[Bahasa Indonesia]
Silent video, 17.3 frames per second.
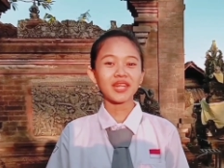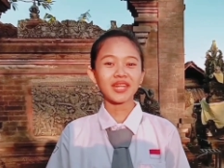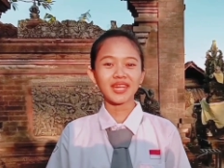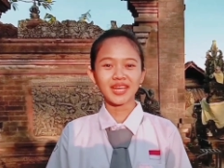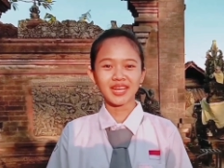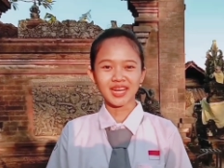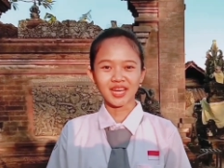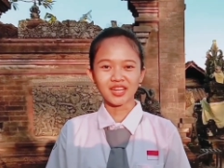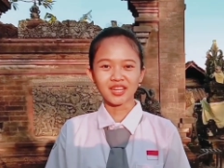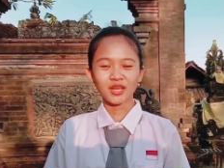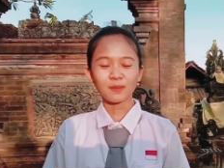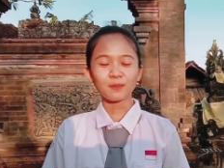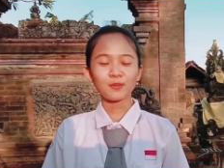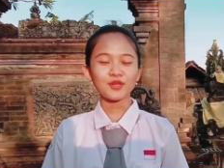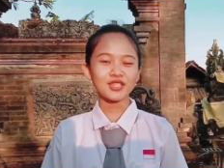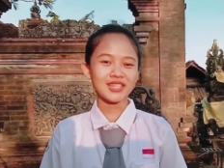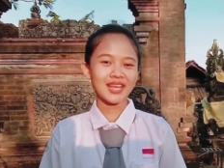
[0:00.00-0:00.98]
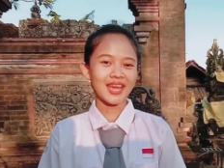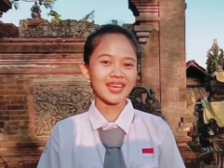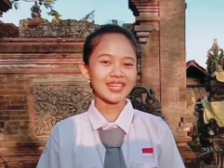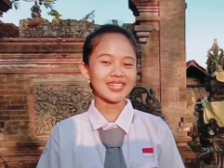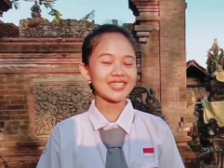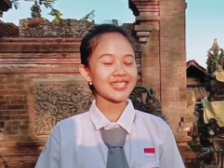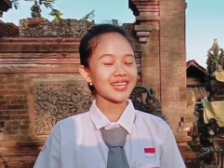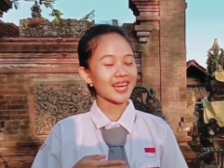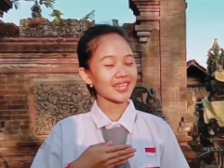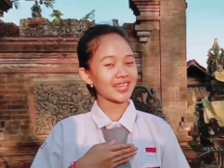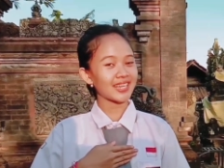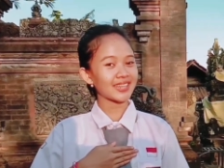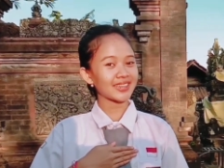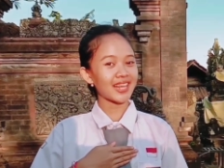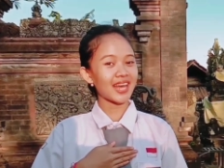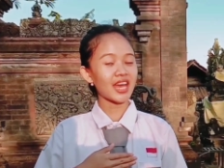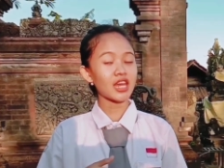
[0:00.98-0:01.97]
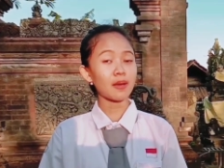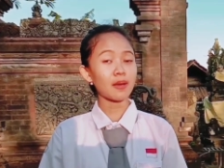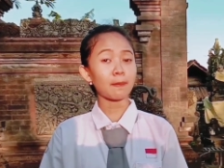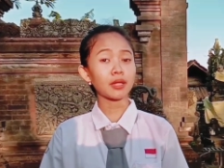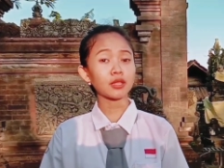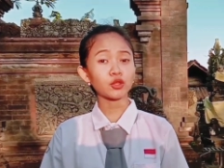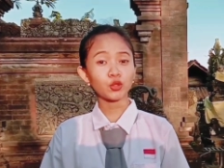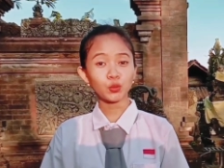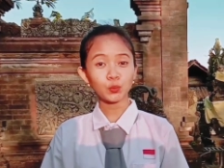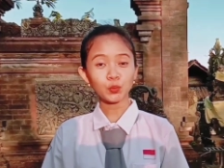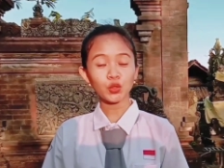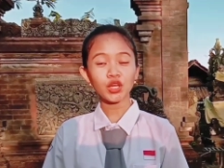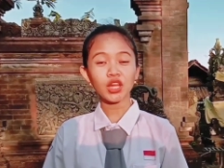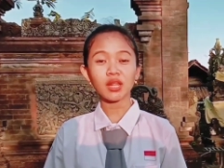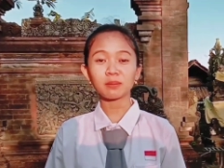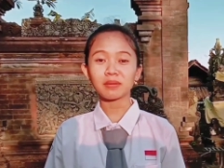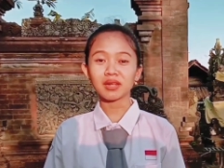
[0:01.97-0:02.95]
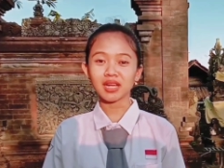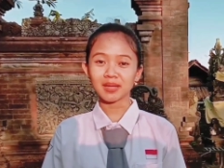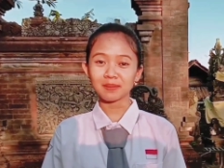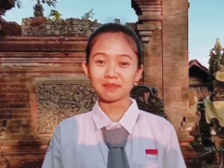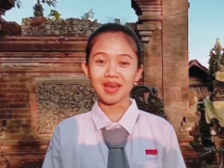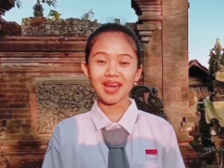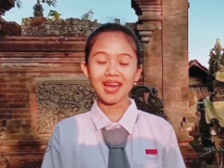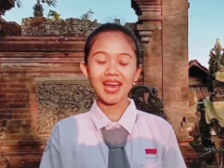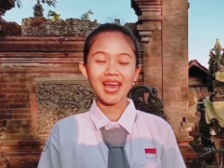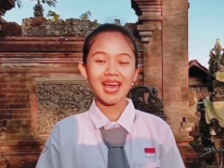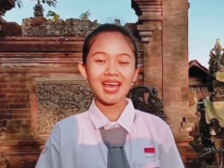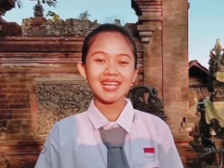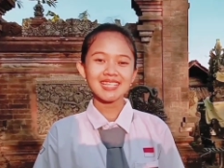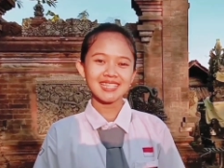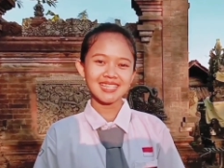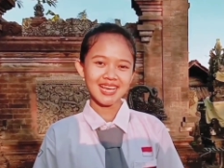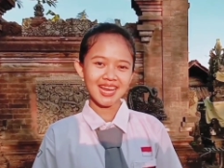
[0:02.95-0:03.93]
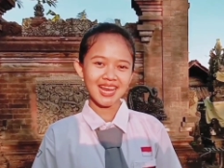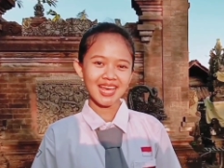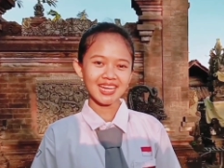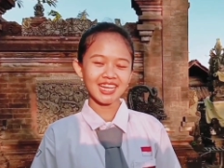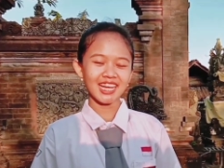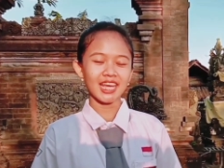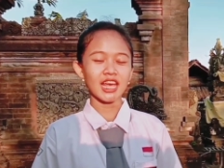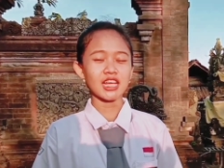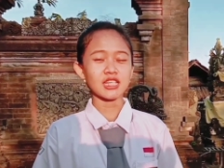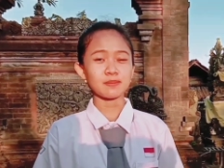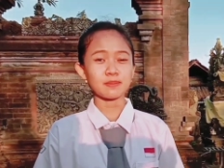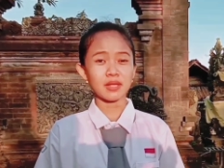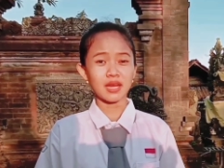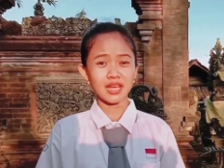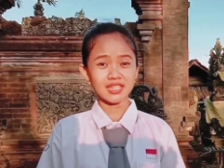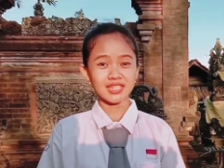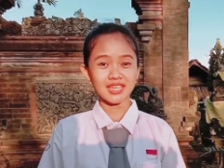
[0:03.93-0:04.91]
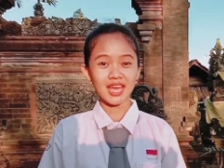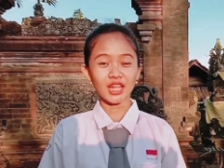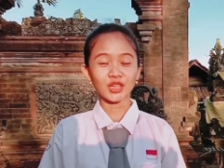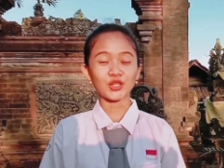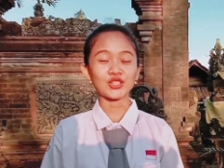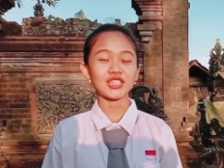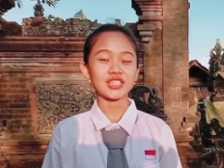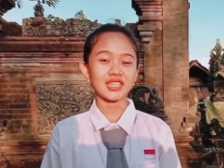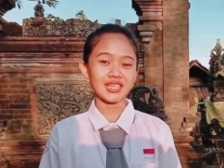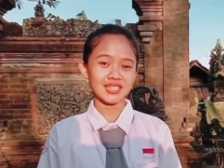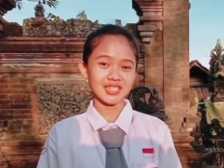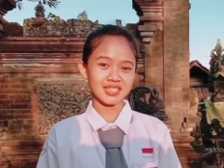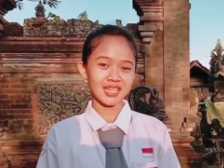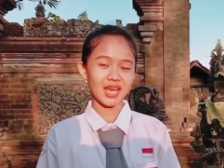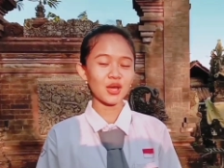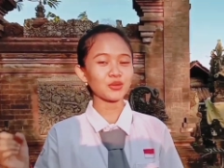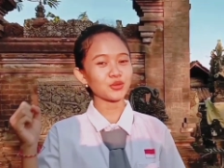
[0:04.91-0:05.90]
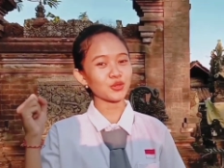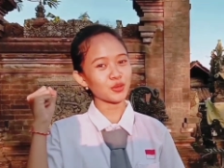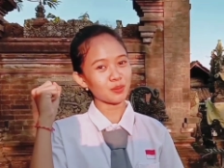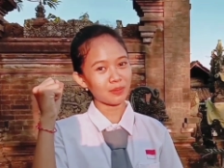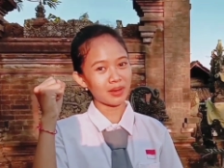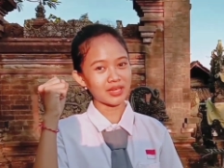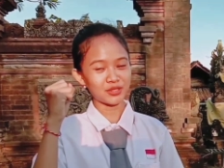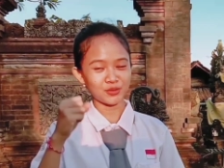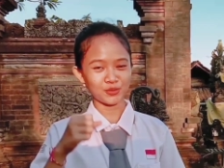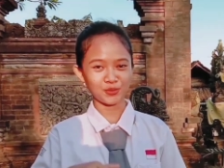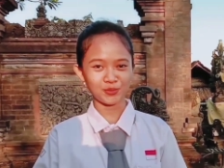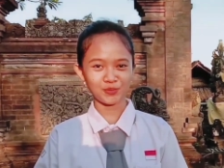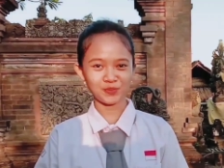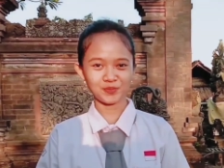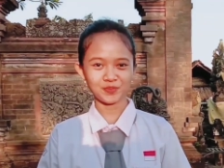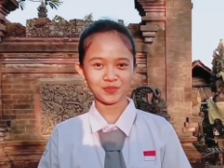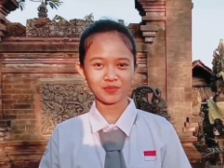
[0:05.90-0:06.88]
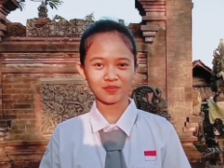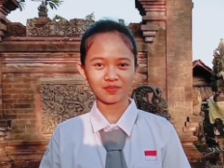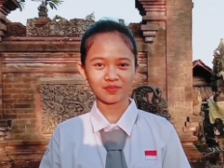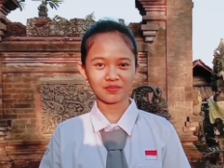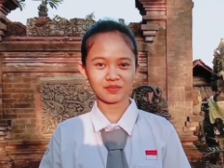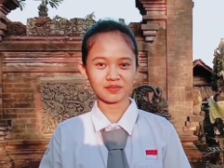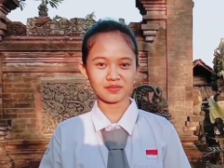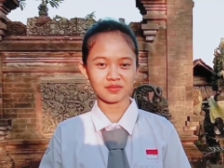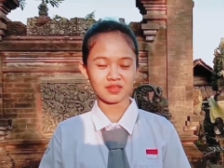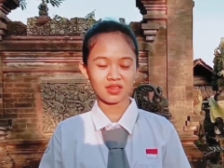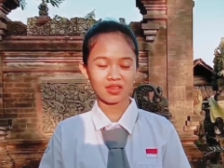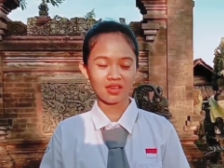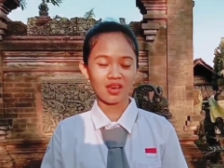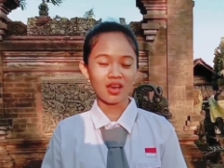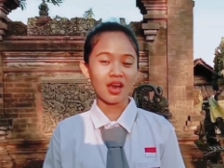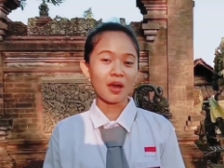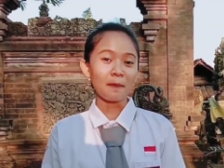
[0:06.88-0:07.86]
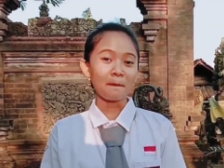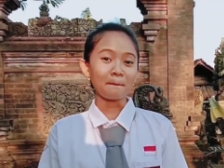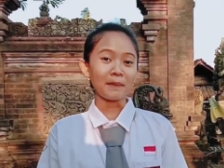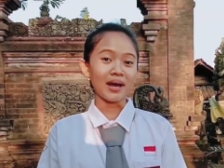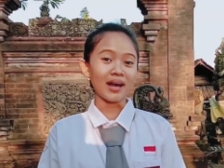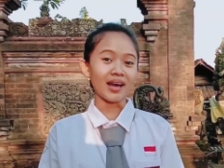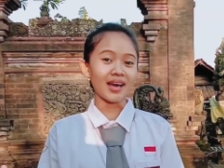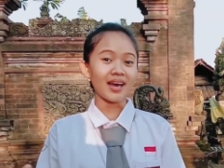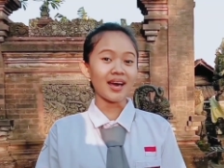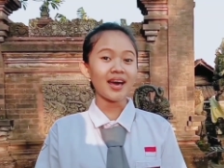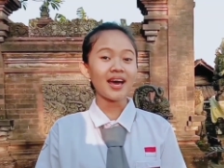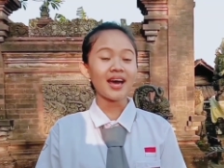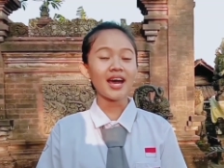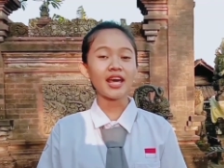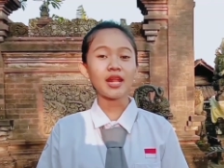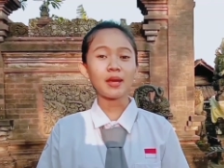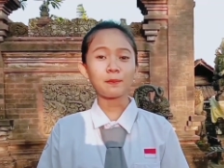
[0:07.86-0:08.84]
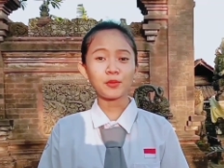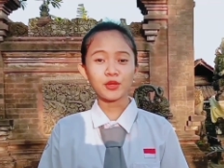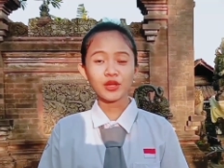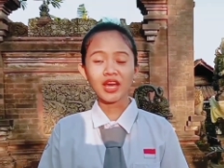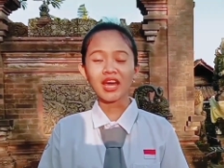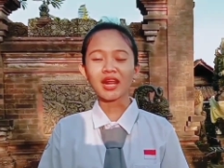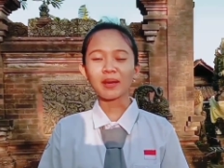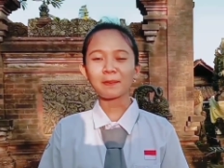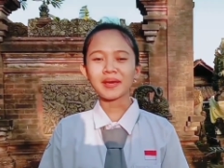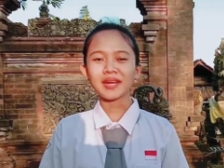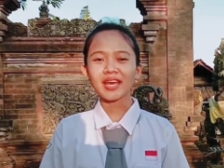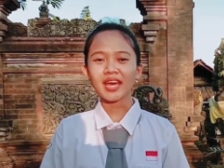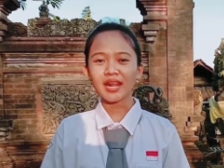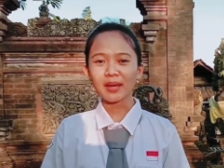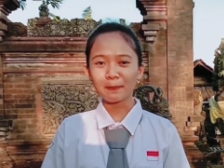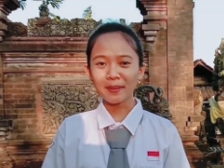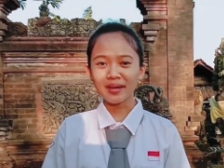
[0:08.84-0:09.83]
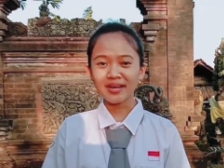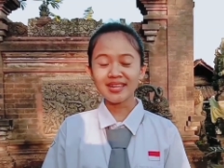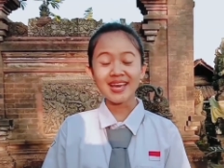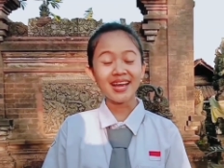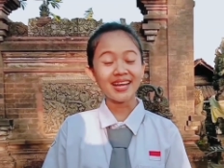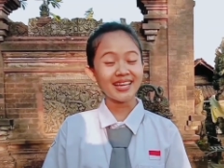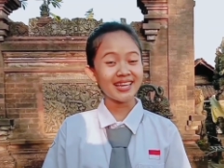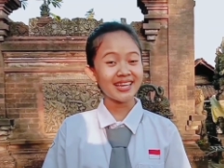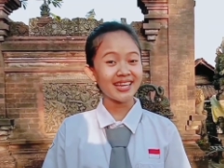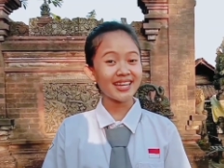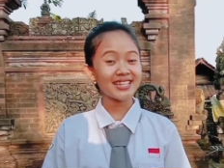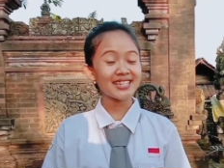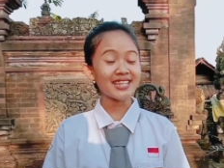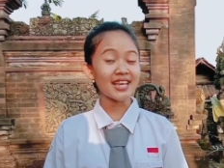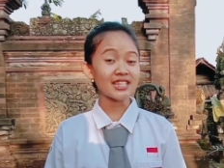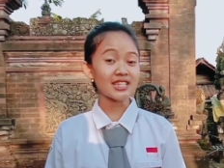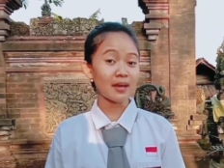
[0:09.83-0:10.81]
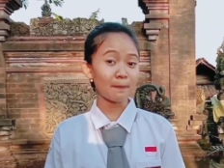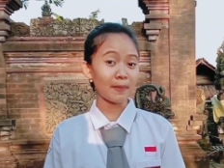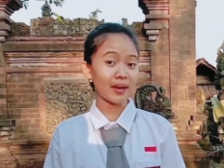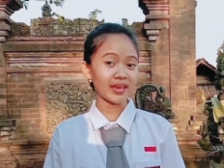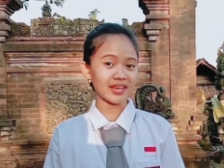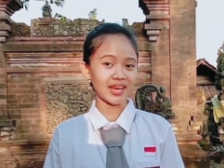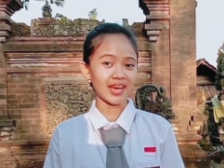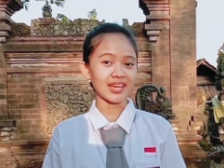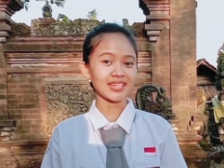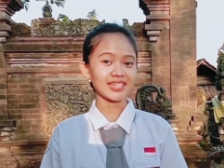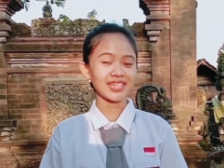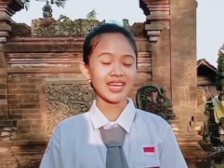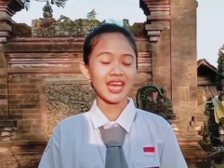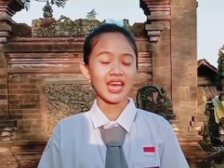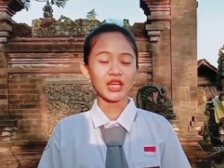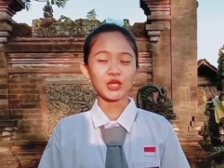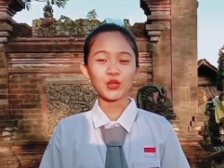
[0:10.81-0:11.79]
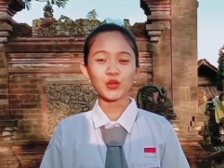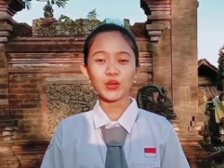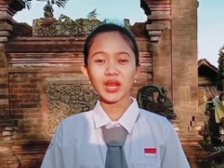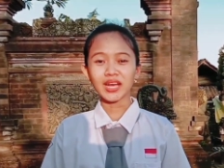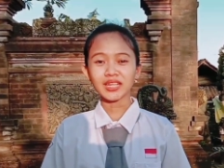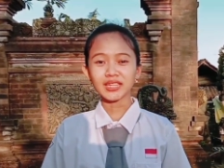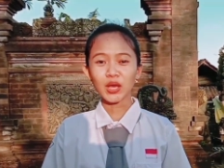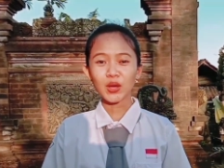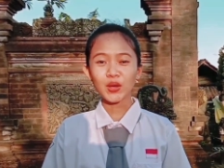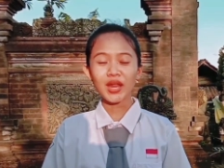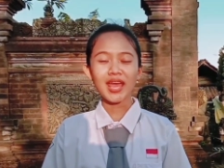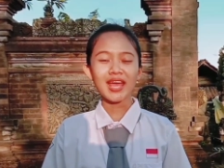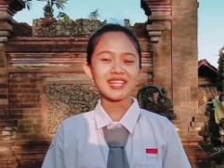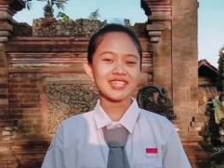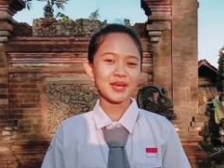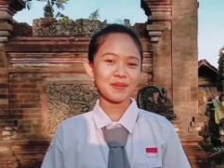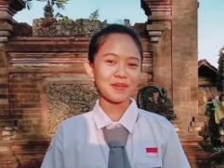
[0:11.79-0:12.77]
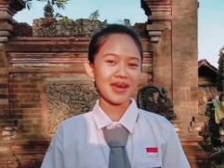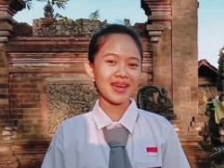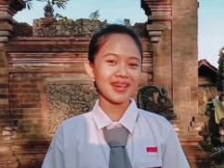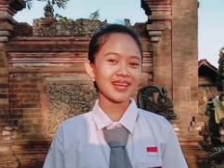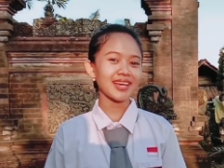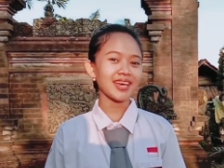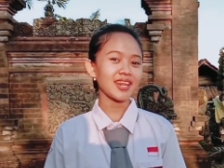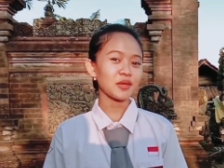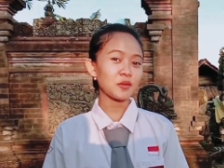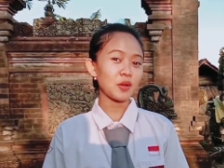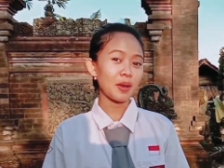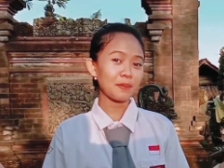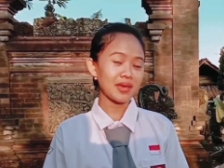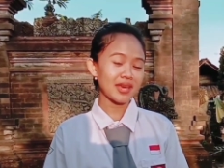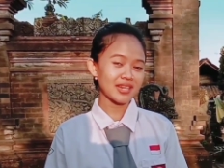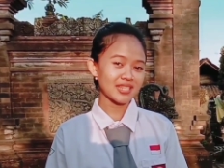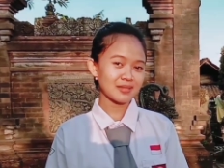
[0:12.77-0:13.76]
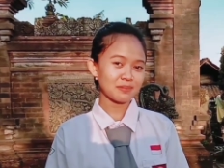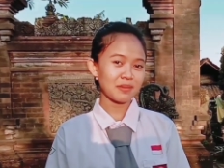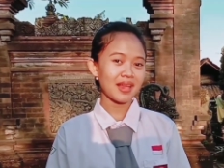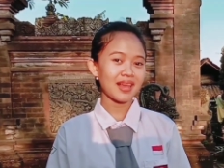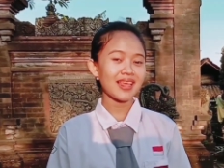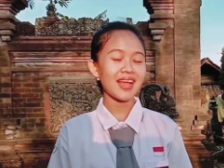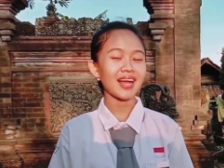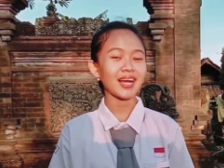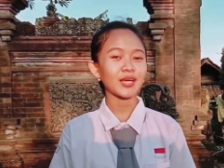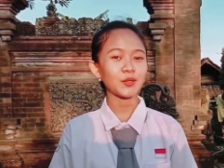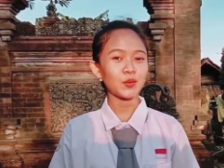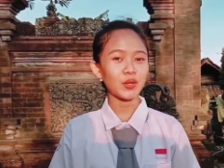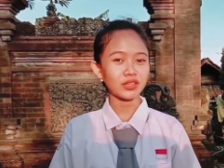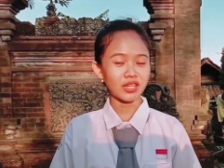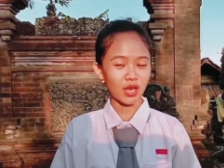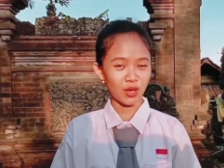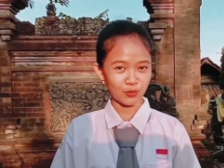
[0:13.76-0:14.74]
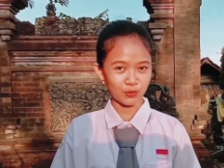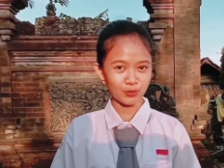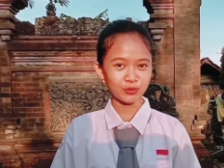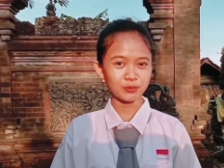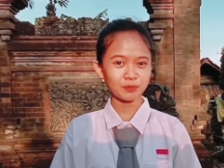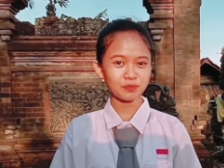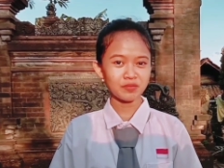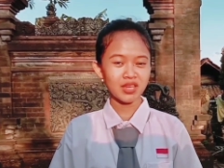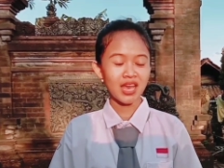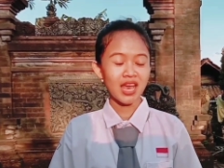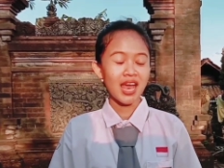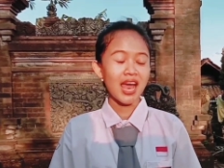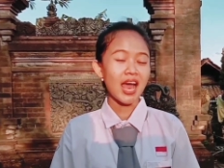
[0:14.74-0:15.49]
pendidikan, mustahil jika kita dapat tumbuh dan berkembang sejalan dengan aspirasi atau cita-cita untuk maju. Maka, adapun harapan-harapan yang ingin saya sampaikan di ulang tahun SMA Negeri 2 Abian Semal yang kedua tahun,